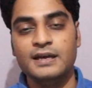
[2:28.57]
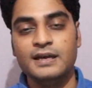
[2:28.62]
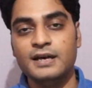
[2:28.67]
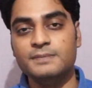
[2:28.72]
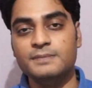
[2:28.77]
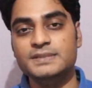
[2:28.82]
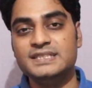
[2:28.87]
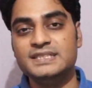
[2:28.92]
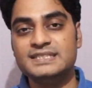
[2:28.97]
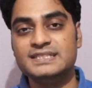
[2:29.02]

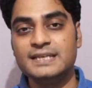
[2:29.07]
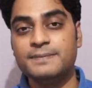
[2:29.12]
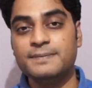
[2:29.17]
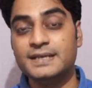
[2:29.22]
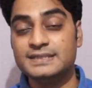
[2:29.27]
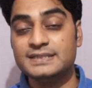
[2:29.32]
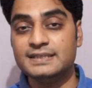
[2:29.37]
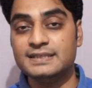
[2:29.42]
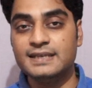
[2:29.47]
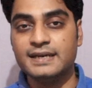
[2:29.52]
अभी जिसके
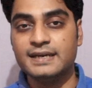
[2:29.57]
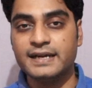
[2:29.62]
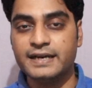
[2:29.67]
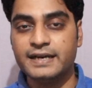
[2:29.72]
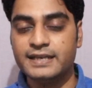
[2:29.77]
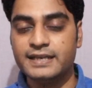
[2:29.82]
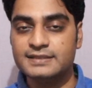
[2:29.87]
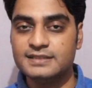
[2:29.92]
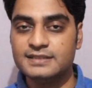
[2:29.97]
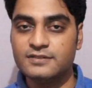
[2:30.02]
पास
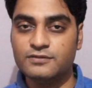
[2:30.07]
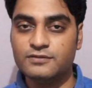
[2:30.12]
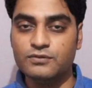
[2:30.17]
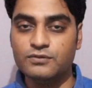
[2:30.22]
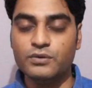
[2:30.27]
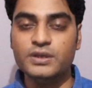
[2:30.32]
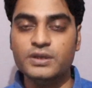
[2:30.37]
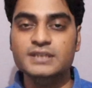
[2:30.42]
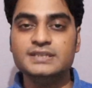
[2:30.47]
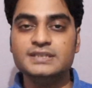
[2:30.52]
इंटरनेट है
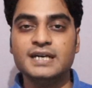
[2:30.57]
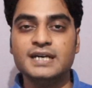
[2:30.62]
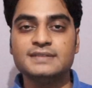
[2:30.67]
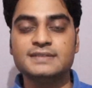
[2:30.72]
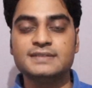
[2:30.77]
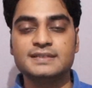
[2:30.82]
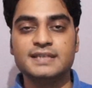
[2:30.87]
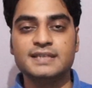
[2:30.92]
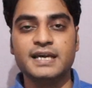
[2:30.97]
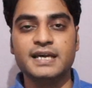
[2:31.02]
सिर्फ वो ही जान
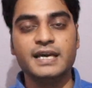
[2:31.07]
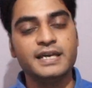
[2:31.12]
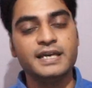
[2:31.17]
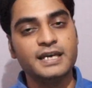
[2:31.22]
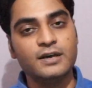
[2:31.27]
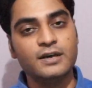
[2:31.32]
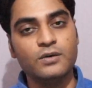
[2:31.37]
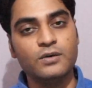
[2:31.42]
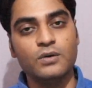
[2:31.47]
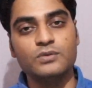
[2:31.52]
सकता है
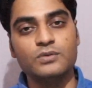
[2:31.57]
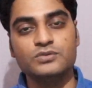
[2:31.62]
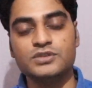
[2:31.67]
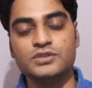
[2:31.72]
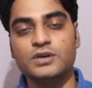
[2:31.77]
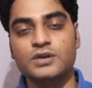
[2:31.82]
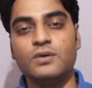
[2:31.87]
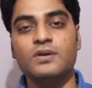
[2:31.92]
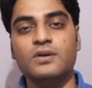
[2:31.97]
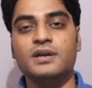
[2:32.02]
कि कौन
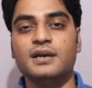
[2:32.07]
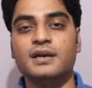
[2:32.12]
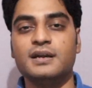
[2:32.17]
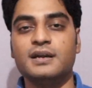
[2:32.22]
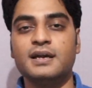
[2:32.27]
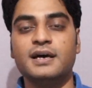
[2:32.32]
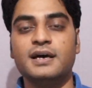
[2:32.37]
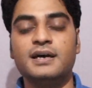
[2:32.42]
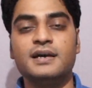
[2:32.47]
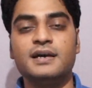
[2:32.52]
उसे कॉल कर
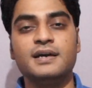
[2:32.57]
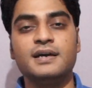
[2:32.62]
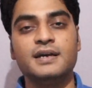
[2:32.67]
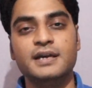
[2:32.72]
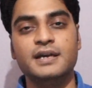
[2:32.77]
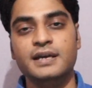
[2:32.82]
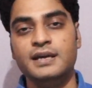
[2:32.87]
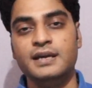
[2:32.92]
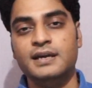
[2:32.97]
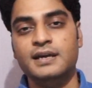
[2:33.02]
रहा
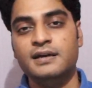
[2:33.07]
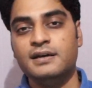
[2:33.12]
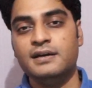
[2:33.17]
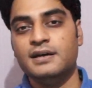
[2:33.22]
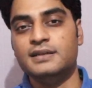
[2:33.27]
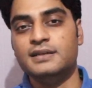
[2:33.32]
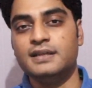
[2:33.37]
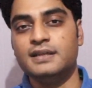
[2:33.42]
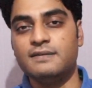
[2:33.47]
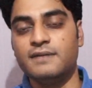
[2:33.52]
है
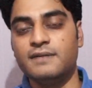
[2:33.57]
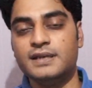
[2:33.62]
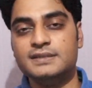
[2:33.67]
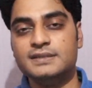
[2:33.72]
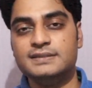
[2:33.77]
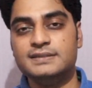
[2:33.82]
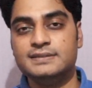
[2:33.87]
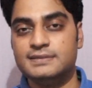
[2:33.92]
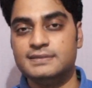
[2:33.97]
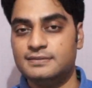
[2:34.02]

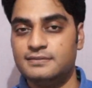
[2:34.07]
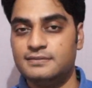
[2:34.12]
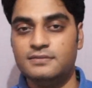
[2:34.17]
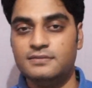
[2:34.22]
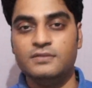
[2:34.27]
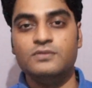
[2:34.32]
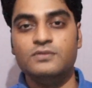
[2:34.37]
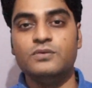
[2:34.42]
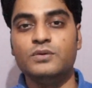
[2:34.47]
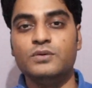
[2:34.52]
अदरवाइज़
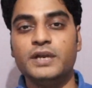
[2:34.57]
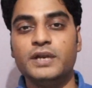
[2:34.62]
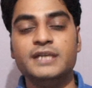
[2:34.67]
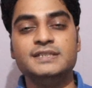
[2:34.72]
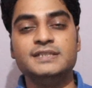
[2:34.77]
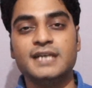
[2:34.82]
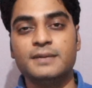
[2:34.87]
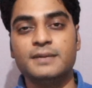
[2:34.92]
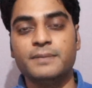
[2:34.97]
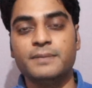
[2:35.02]
वो
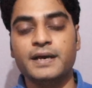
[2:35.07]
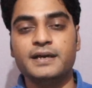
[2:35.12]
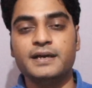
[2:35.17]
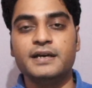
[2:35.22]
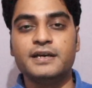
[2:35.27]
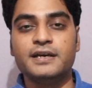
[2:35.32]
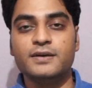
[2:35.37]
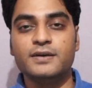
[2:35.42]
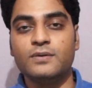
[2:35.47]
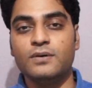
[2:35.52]
नहीं जान
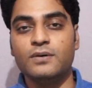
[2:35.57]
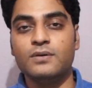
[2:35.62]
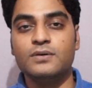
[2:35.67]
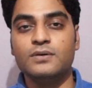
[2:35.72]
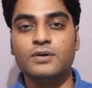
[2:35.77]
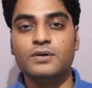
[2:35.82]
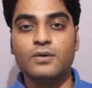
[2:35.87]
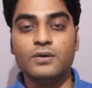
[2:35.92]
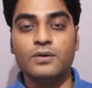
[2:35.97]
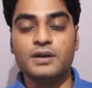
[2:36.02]
पाएगा कि
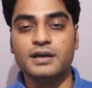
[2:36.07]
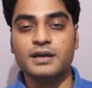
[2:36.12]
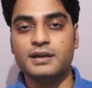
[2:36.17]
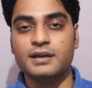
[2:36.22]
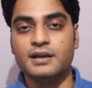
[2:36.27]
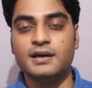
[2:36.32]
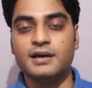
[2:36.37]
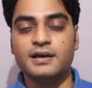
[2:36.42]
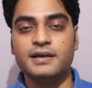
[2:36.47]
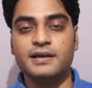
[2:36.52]
कौन कॉल कर
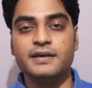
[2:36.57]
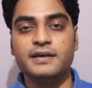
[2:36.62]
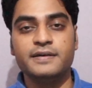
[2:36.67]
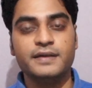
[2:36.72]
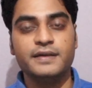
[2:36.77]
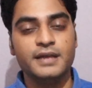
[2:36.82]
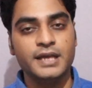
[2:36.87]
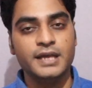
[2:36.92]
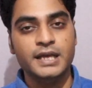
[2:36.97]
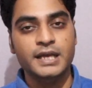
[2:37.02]
रहा
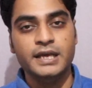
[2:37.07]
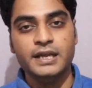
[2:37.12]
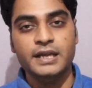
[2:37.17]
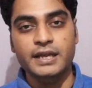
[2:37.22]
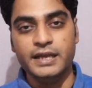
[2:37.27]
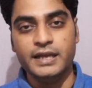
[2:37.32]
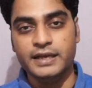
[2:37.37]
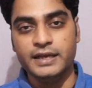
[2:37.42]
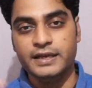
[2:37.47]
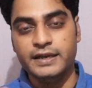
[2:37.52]

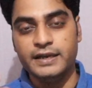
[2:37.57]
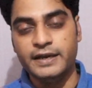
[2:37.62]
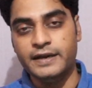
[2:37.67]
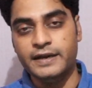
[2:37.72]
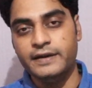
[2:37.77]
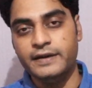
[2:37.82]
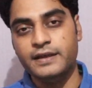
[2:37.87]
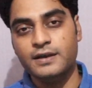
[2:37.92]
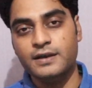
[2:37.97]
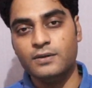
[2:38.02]
है लेकिन
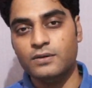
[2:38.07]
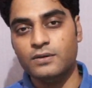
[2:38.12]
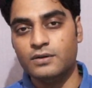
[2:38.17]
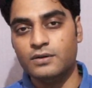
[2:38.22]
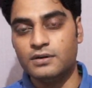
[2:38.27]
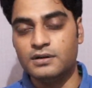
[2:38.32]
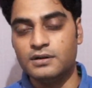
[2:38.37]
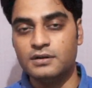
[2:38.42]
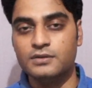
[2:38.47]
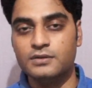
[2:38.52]
एयरटेल और